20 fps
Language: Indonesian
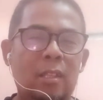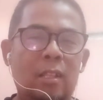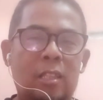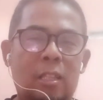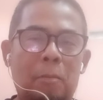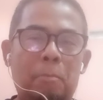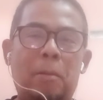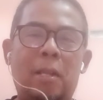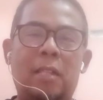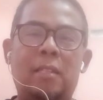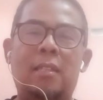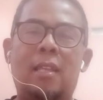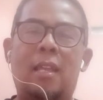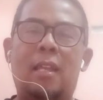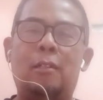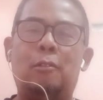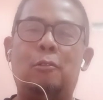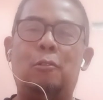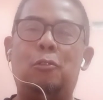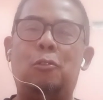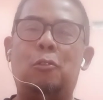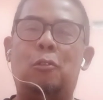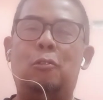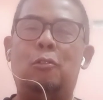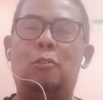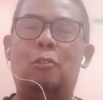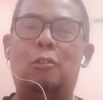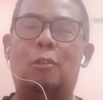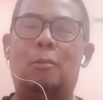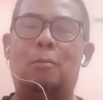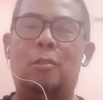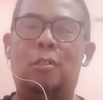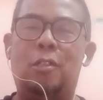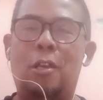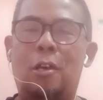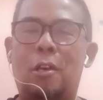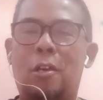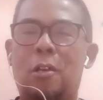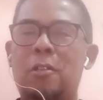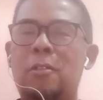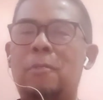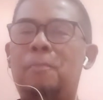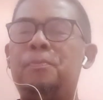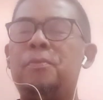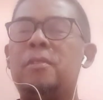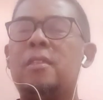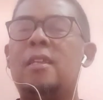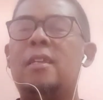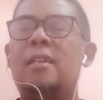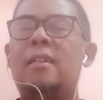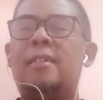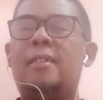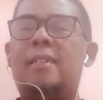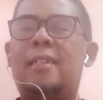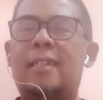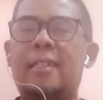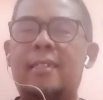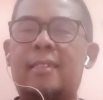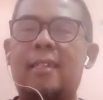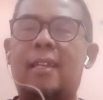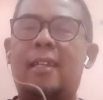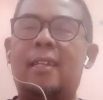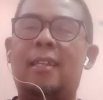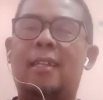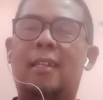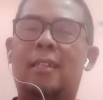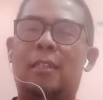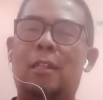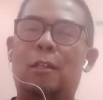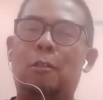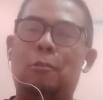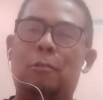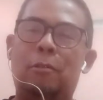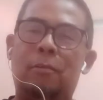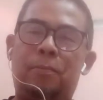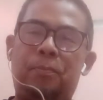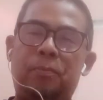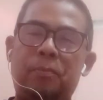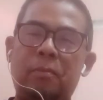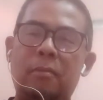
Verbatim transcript: tepatnya Dusun Yuto Mulyo, Desa Ringin Telu,